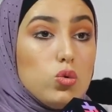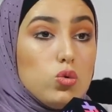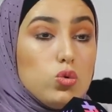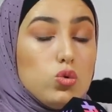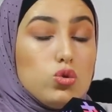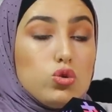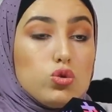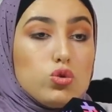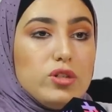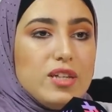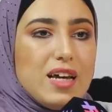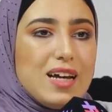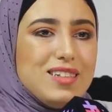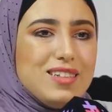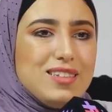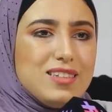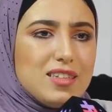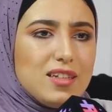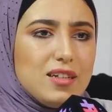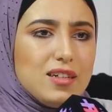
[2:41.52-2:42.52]
وشكون اللي
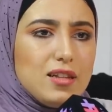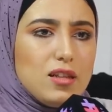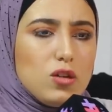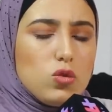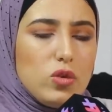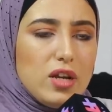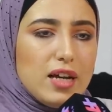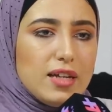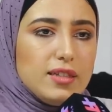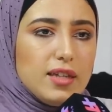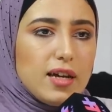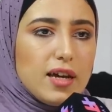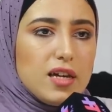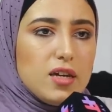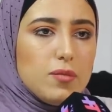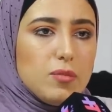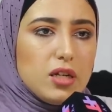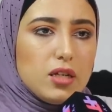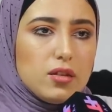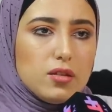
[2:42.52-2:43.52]
غادي يتصنت لك ولا غادي
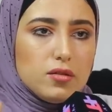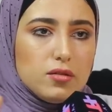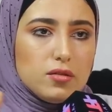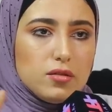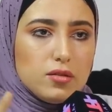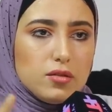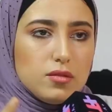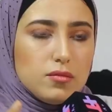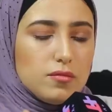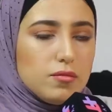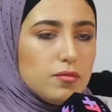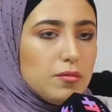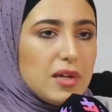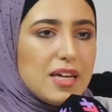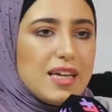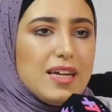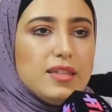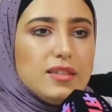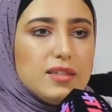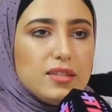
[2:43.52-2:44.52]
يقيمك ما
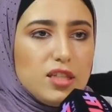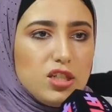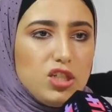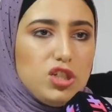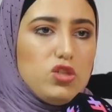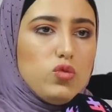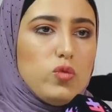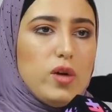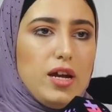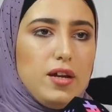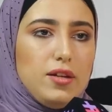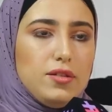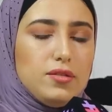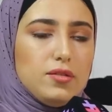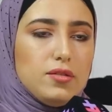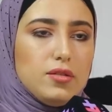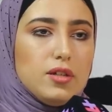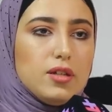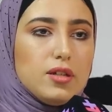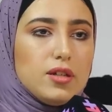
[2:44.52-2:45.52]
كاين حتى شي واحد
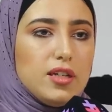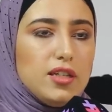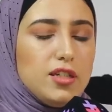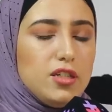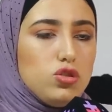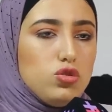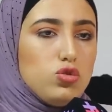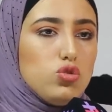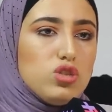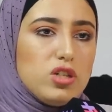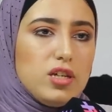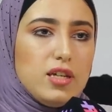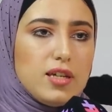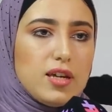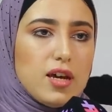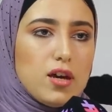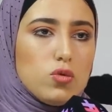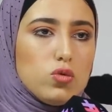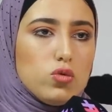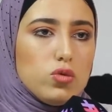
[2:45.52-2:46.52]
كاينين جوج اللي
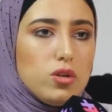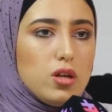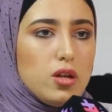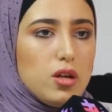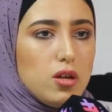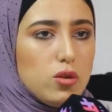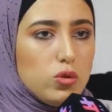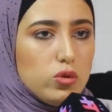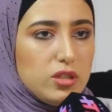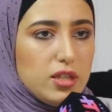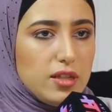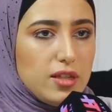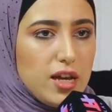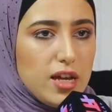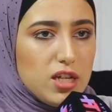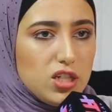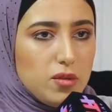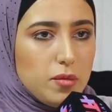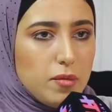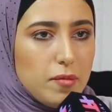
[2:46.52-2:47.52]
كانوا أستاذة
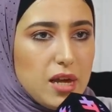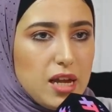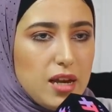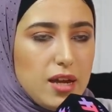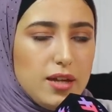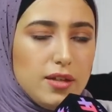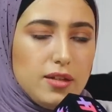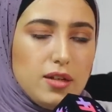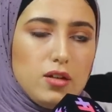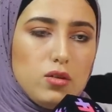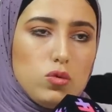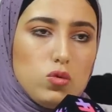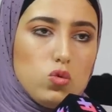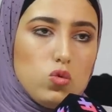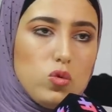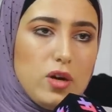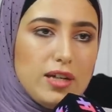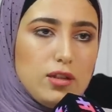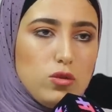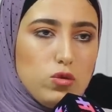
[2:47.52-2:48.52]
حاجبة ماء العينين
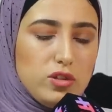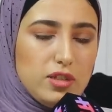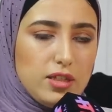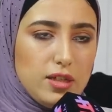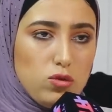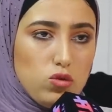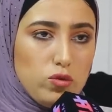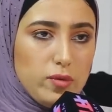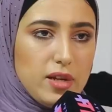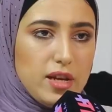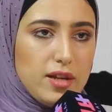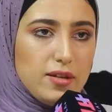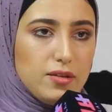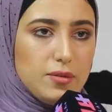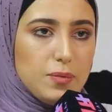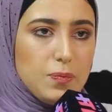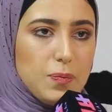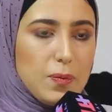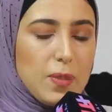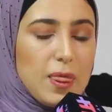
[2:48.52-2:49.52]
واحد الأستاذ لبناني
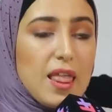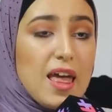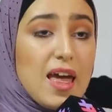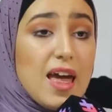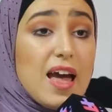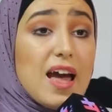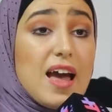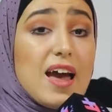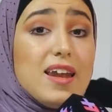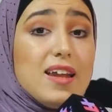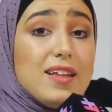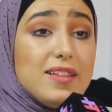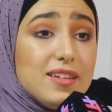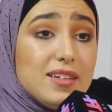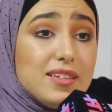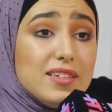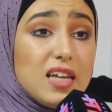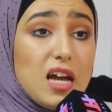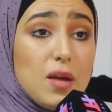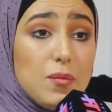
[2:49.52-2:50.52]
أنا
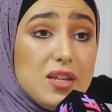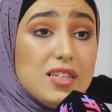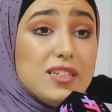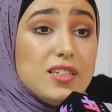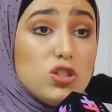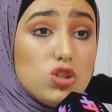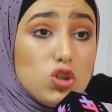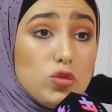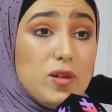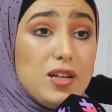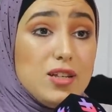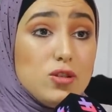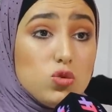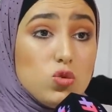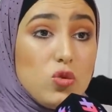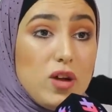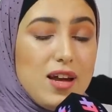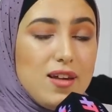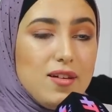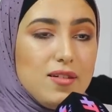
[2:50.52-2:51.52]
ديك الساعة ملي تنجاوب على
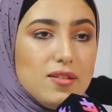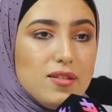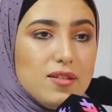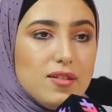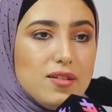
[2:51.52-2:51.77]
السؤال